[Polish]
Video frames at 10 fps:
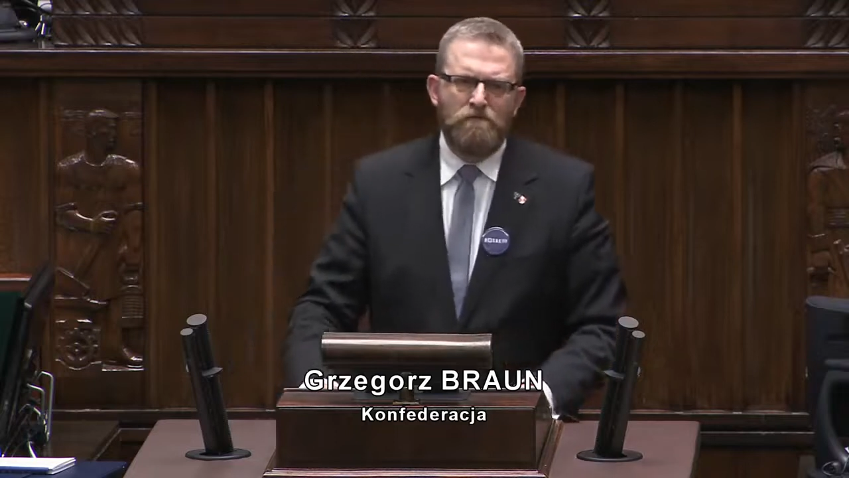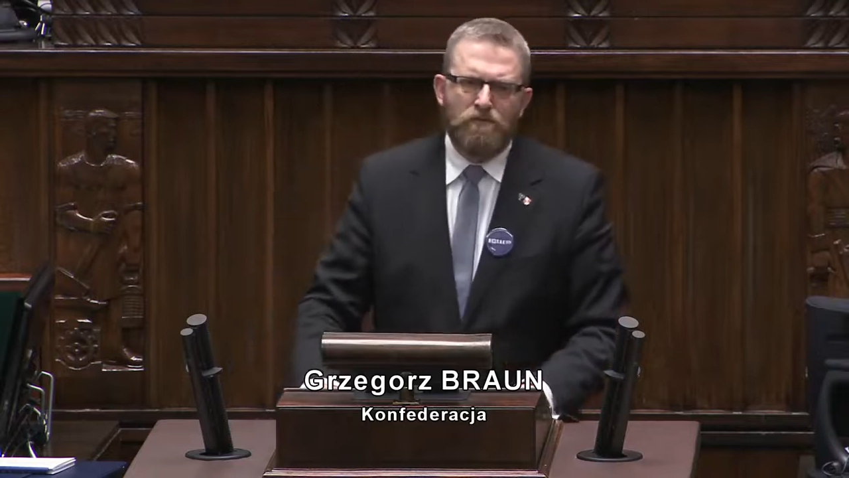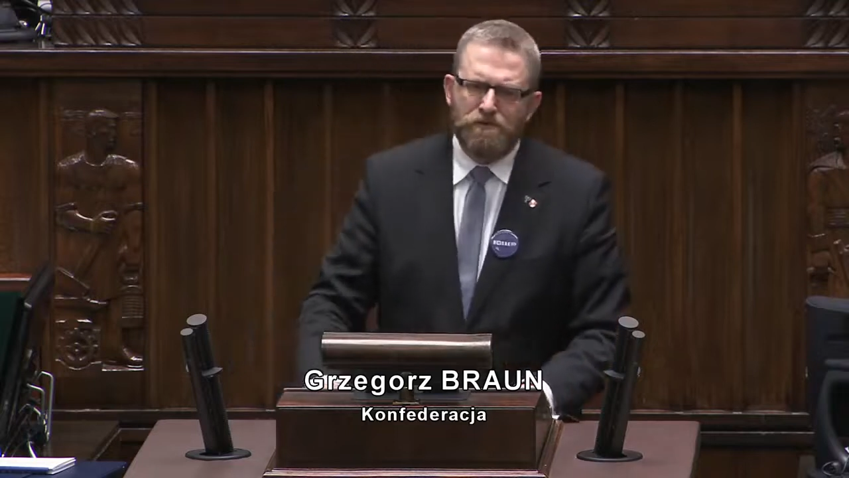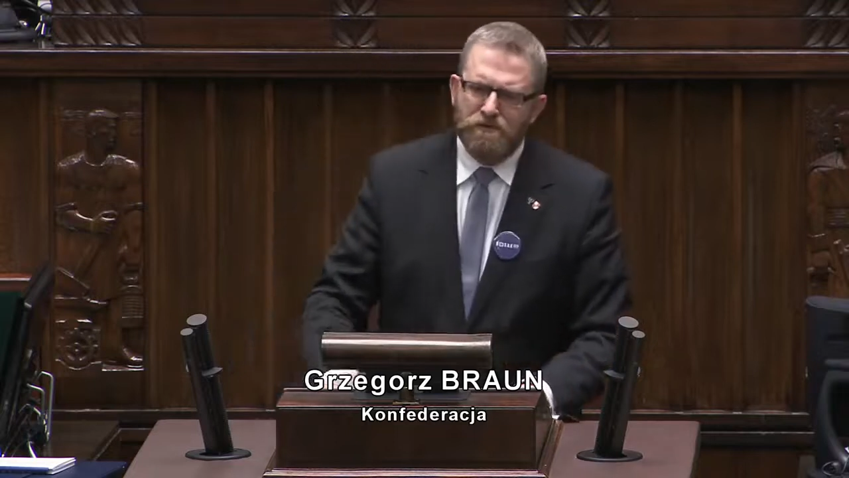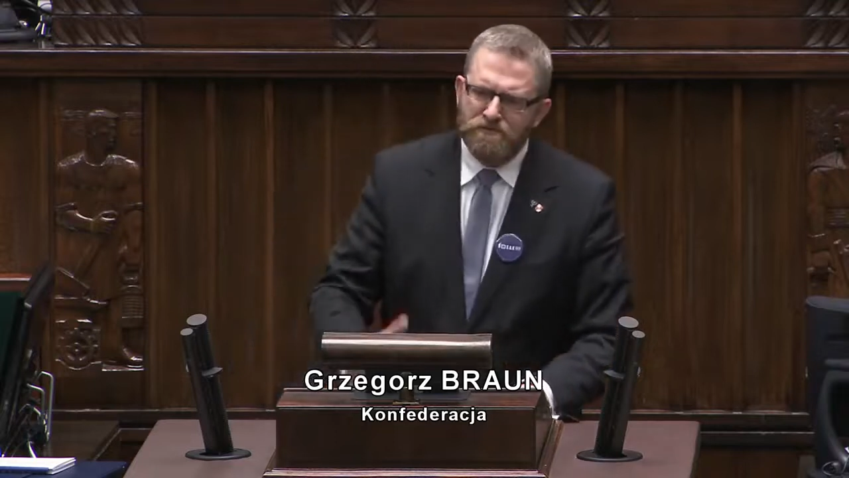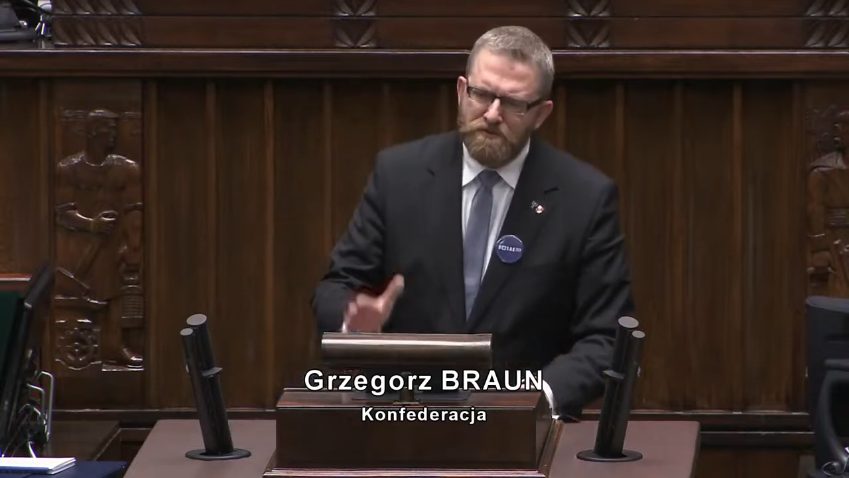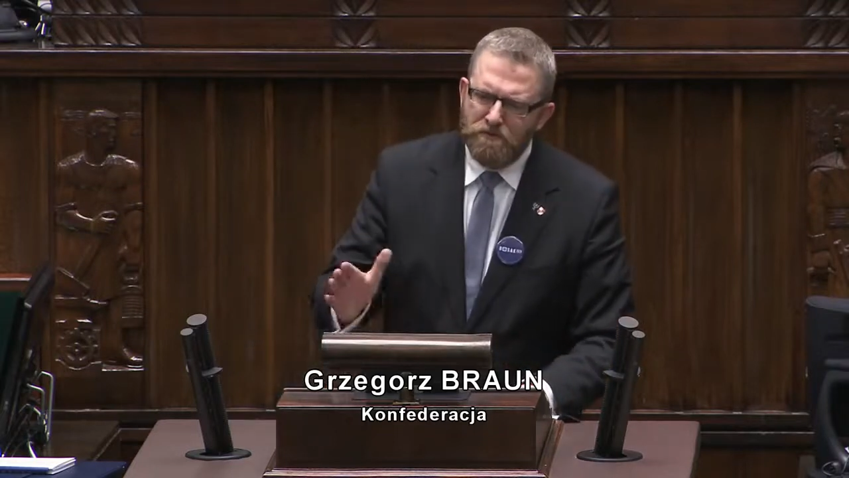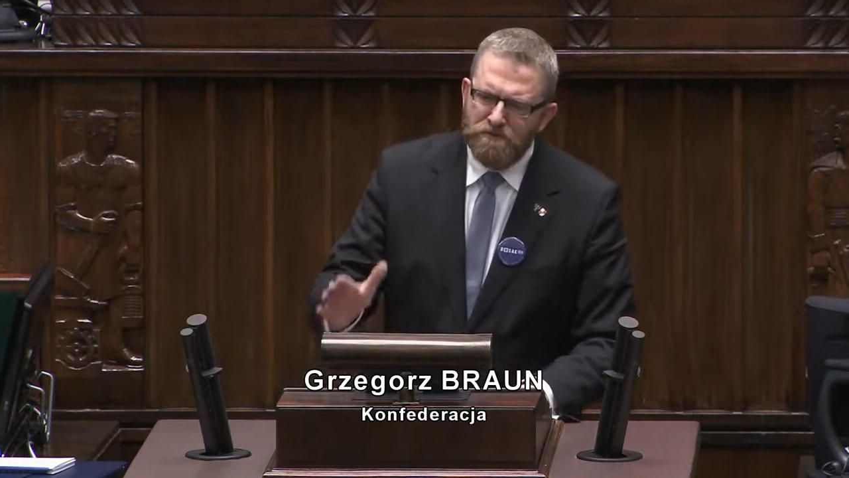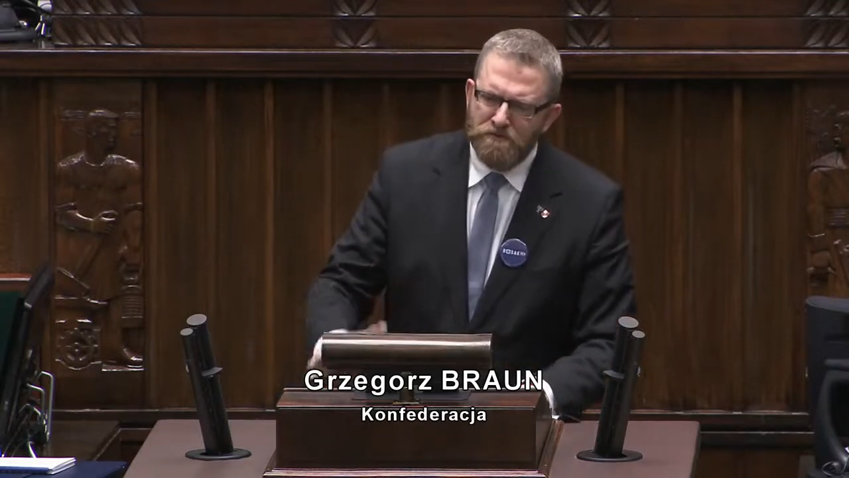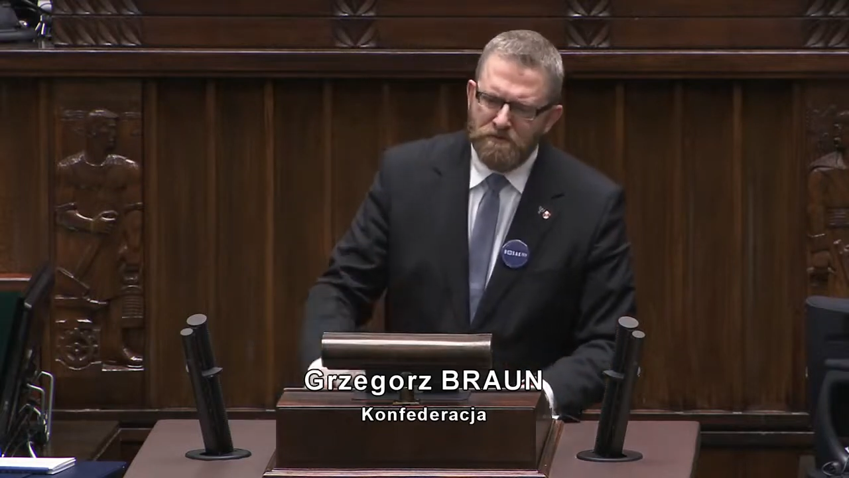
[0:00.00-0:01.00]
po tym, co
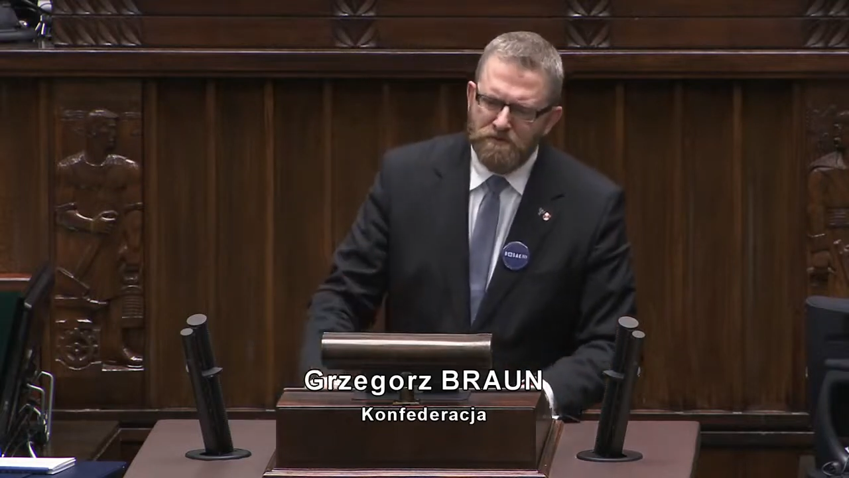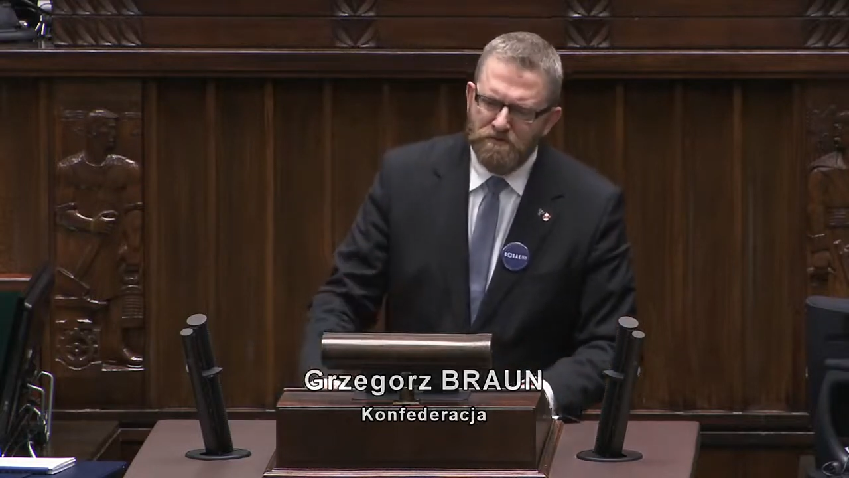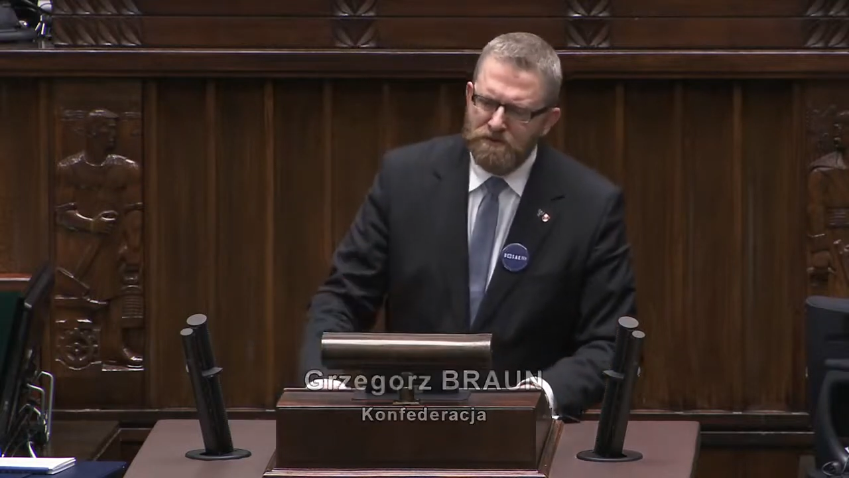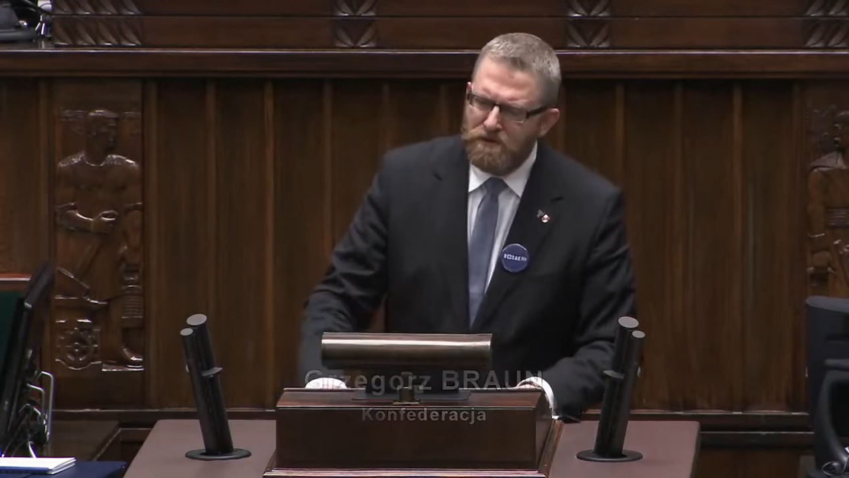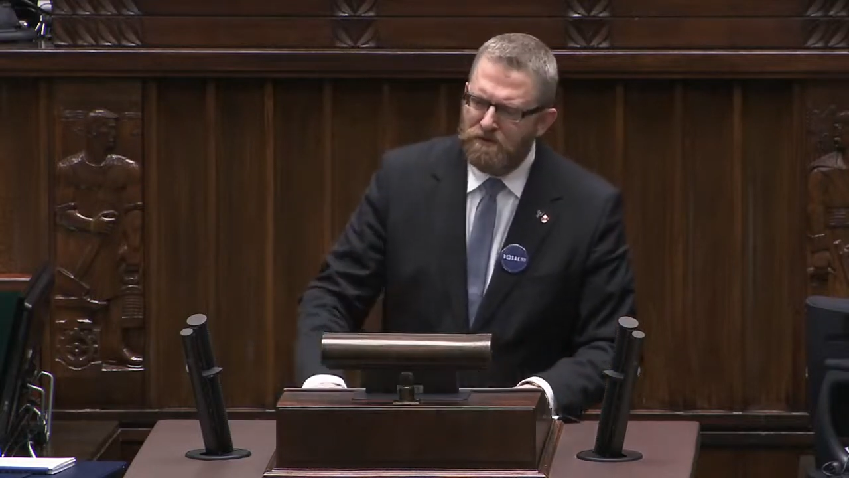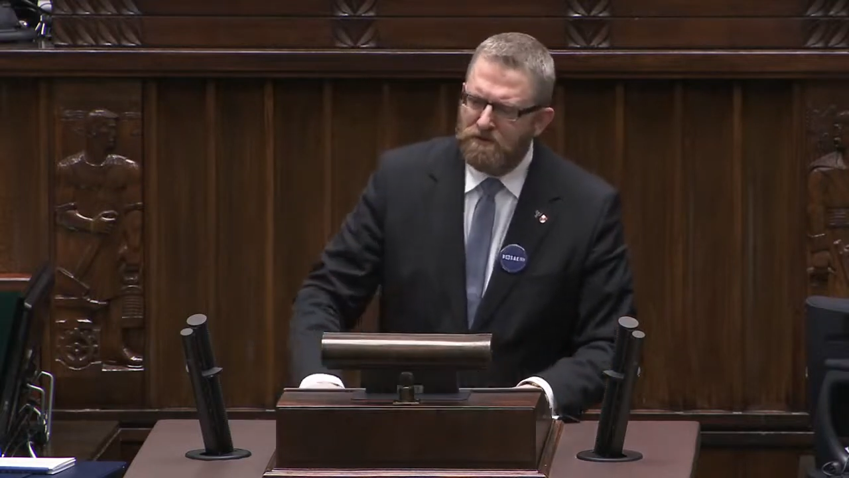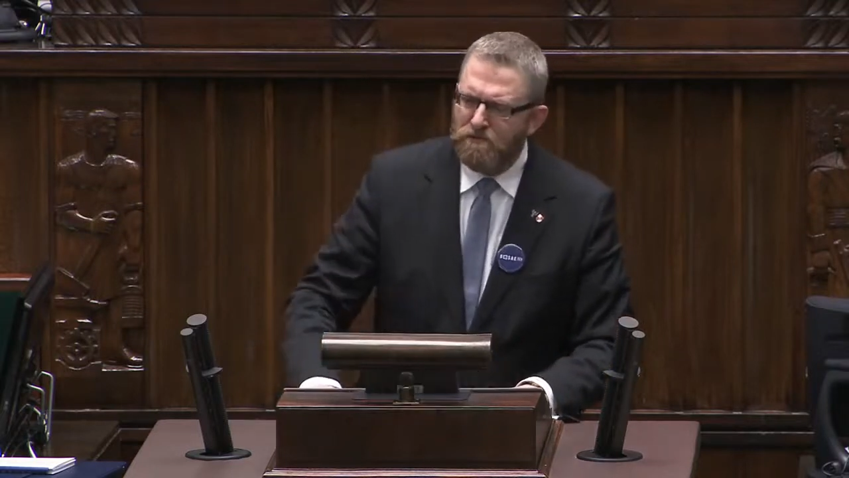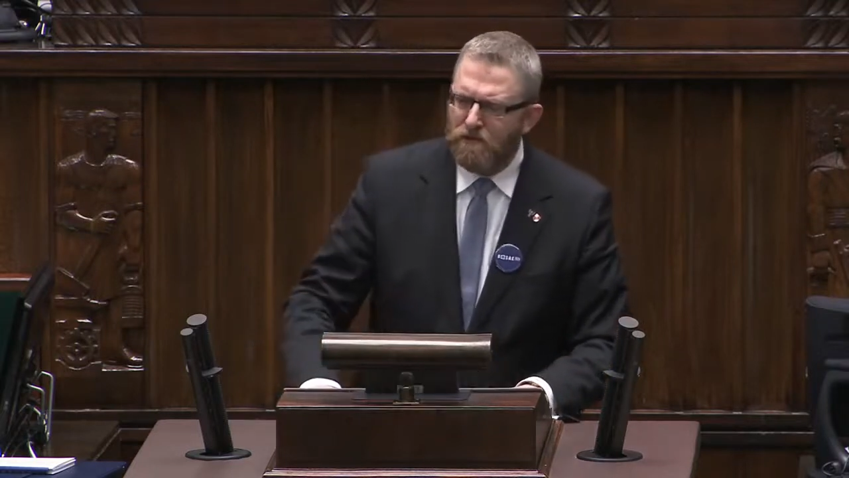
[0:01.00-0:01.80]
już usłyszeliście